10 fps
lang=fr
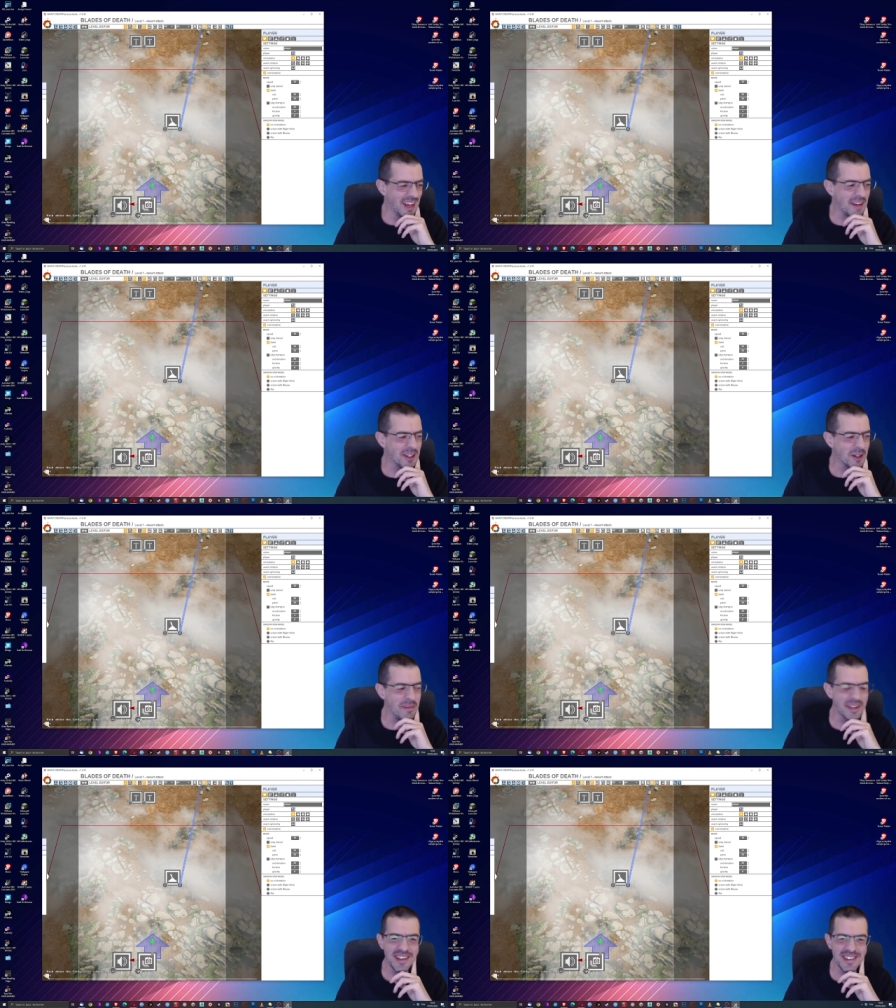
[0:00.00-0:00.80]
avec
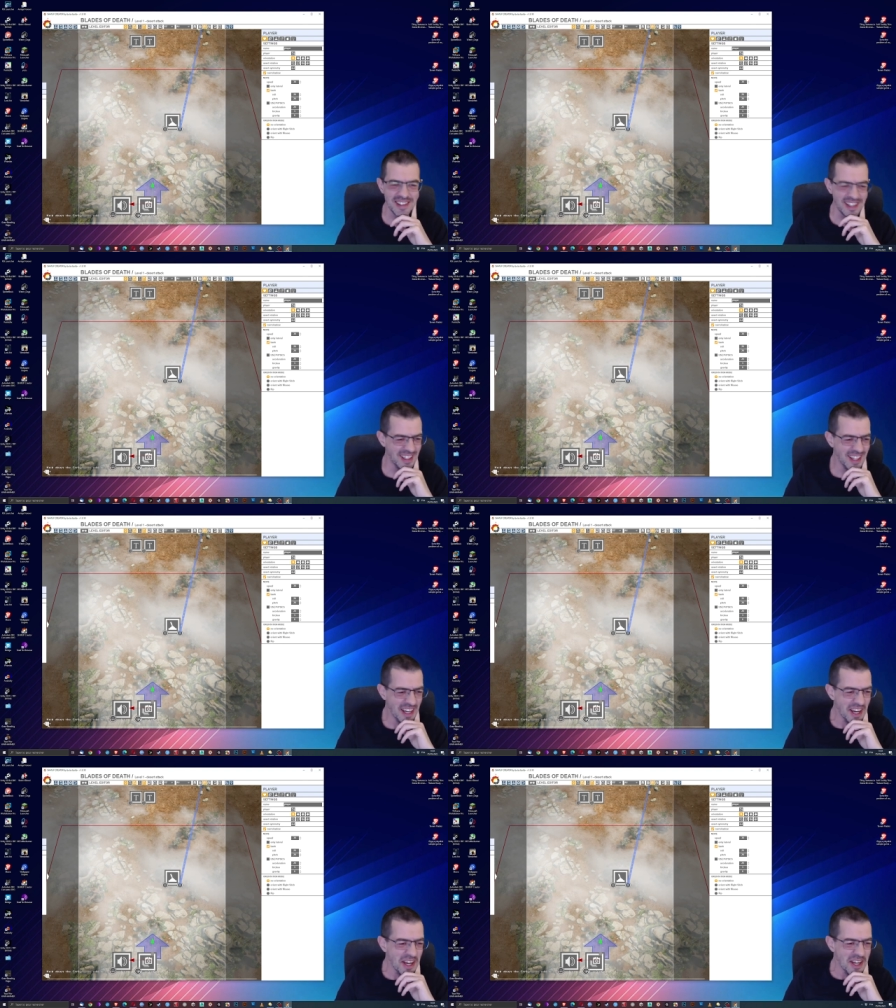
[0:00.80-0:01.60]
OBS,
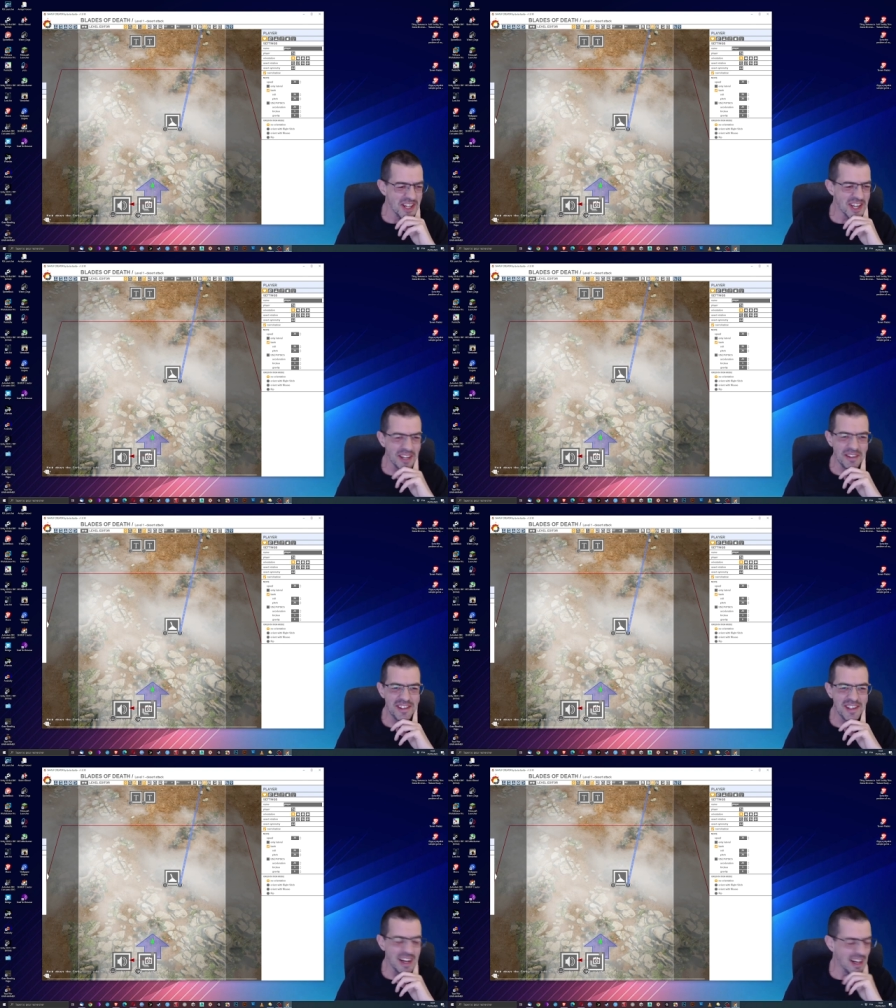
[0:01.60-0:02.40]
j'ai
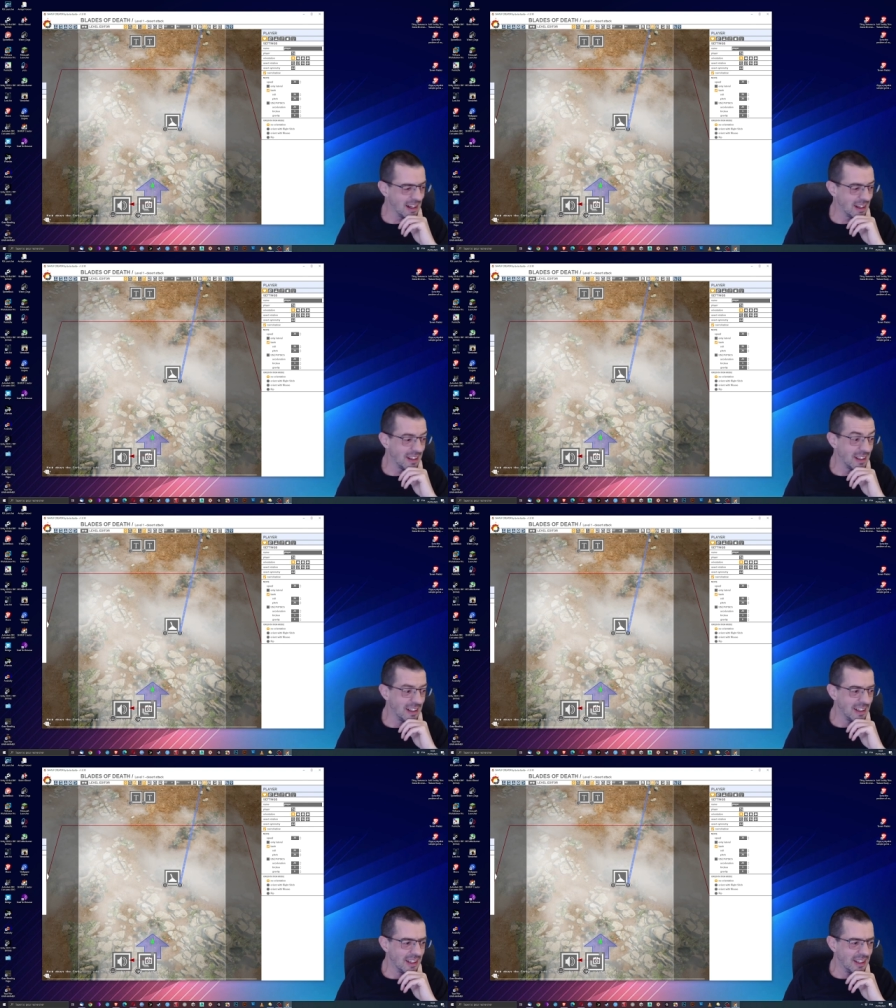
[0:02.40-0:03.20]
réussi à,
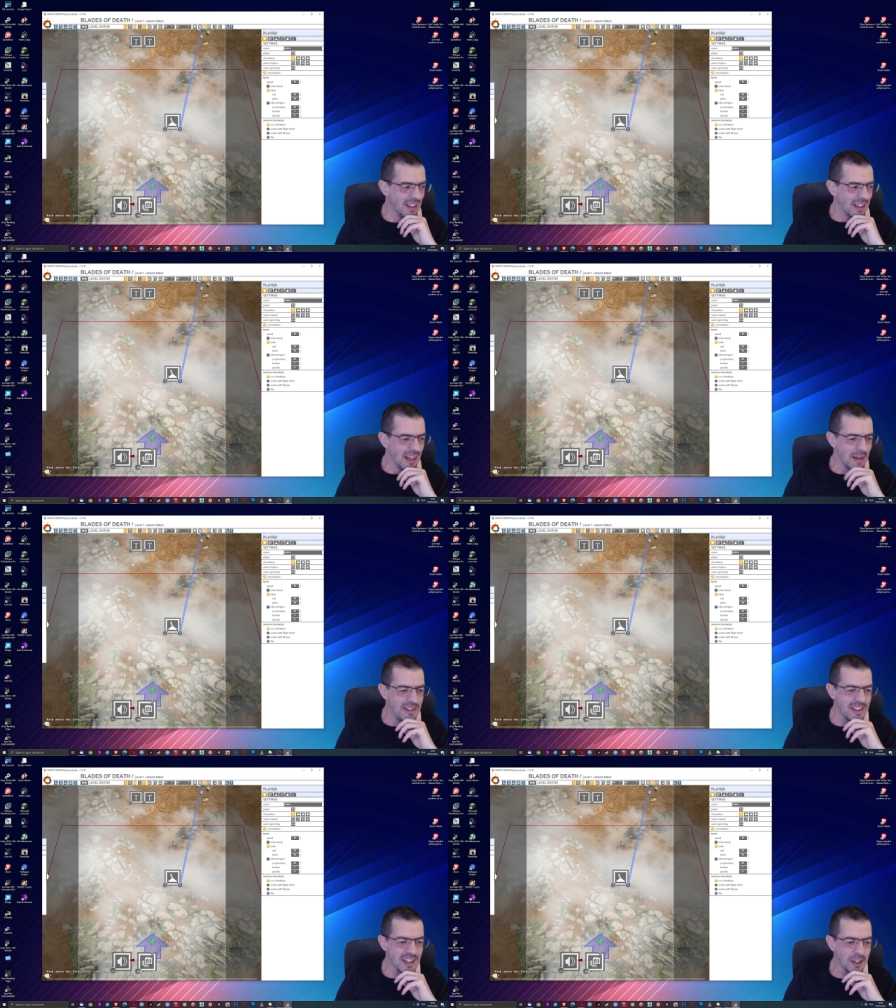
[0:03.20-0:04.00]
à me
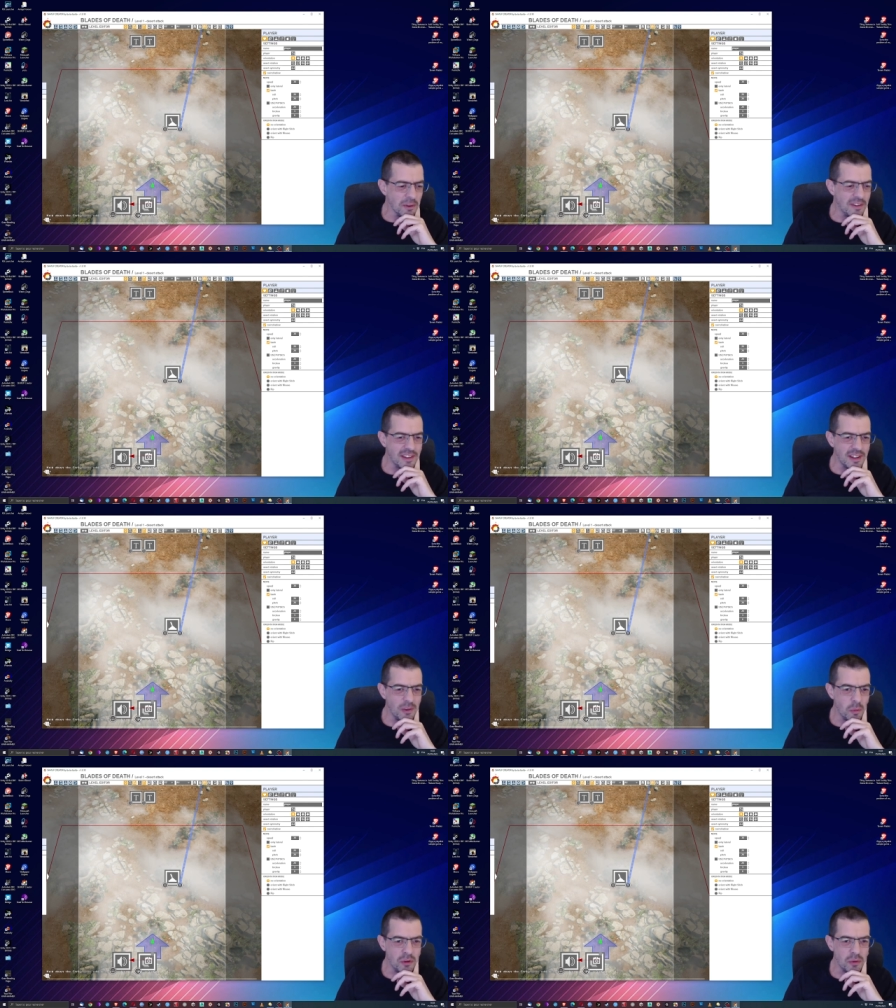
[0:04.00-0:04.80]
désincruster,
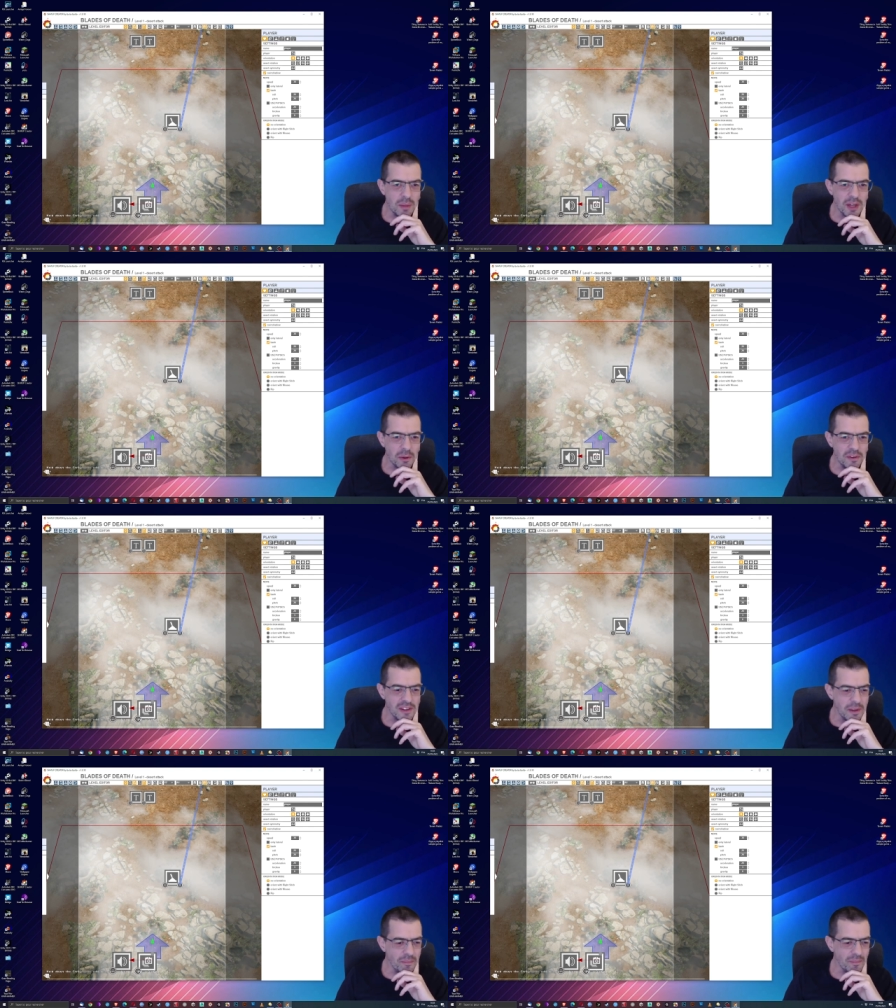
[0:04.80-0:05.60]
ou plutôt à m'incruster.